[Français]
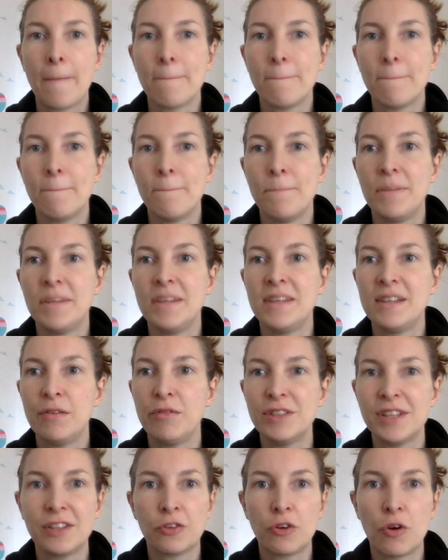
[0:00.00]
Mais si vous
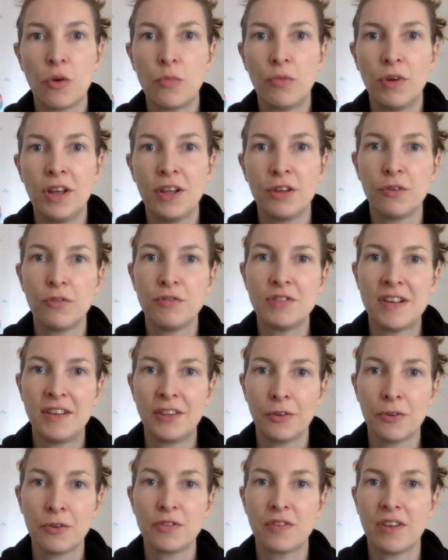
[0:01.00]
êtes comme moi et que vous avez
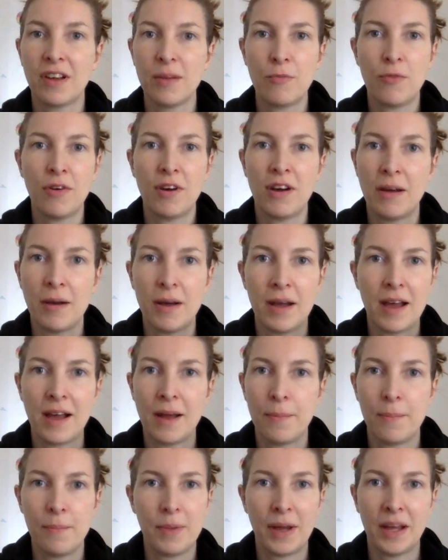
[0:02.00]
tendance vraiment à
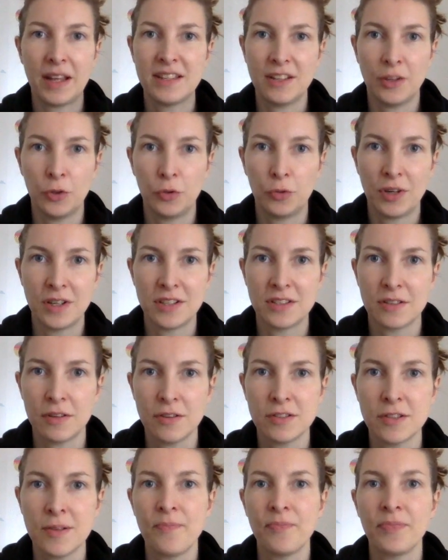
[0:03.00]
partir dans tous les
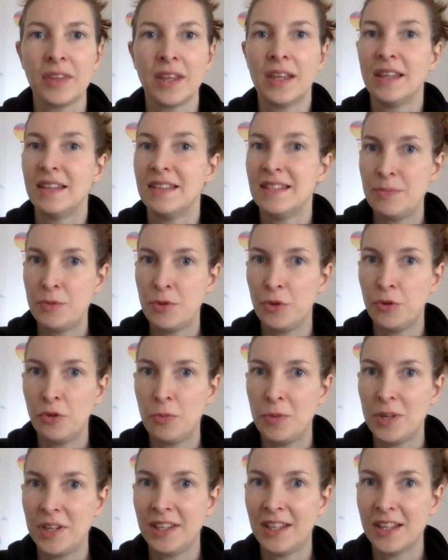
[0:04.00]
sens, 10 minutes de
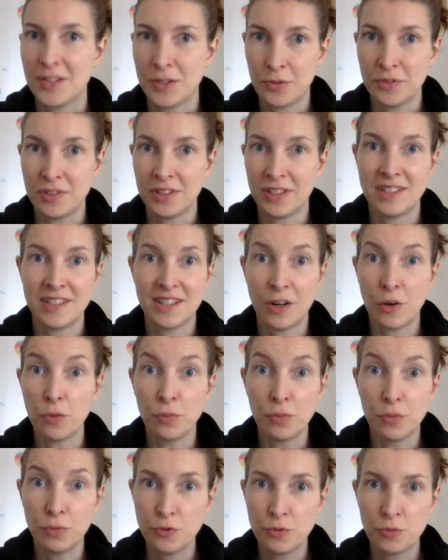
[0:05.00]
méditation, c'est déjà le
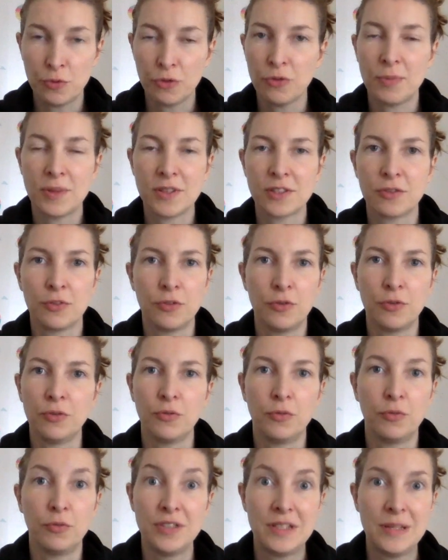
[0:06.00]
bout du monde parce que
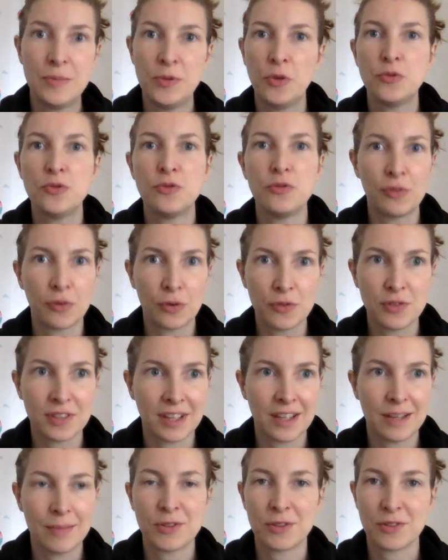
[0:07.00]
bout de 10 minutes, je suis
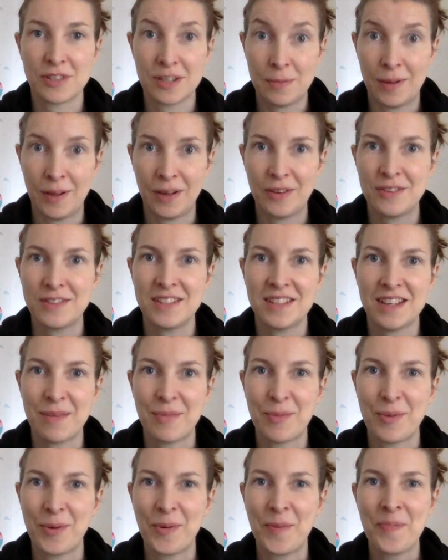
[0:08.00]
frustrée parce que j'ai pas réussi à
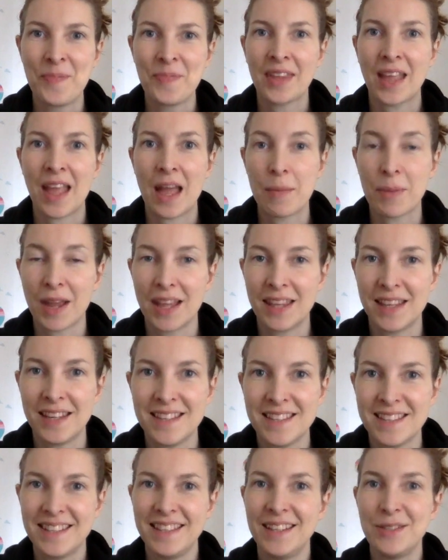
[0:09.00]
me,
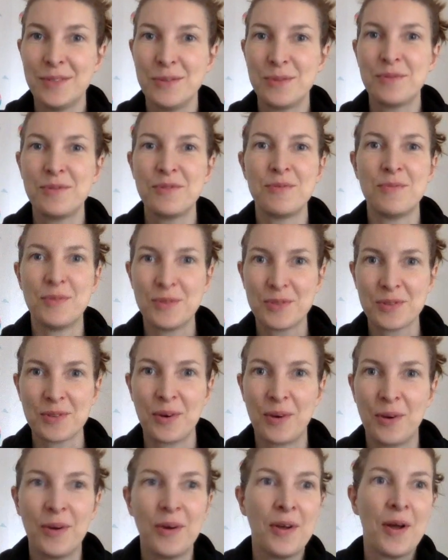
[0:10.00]
canaliser et du coup, je me
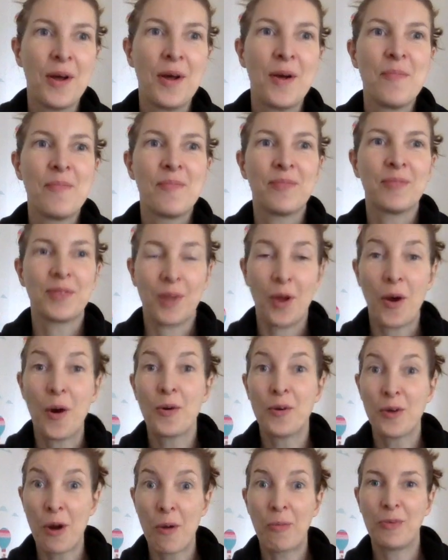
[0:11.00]
sens
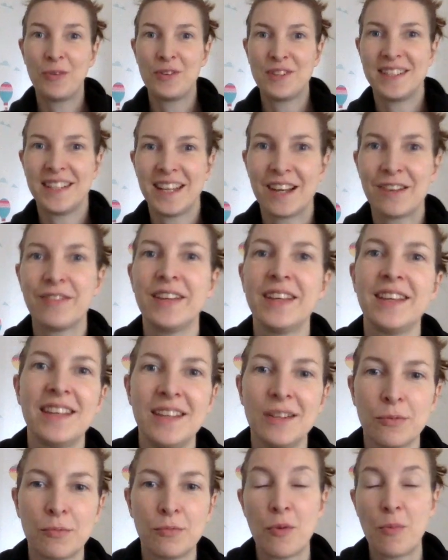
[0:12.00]
encore plus énervée
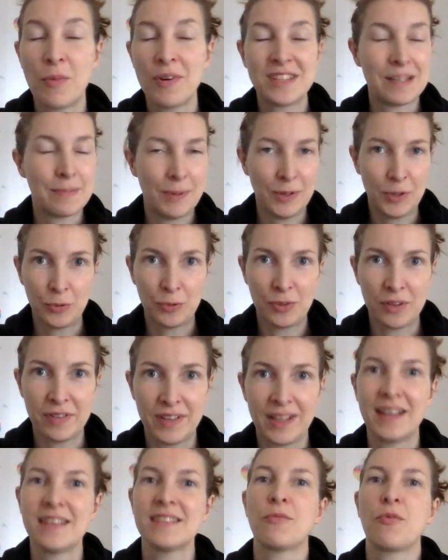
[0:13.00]
et pour moi, c'est pas du tout efficace.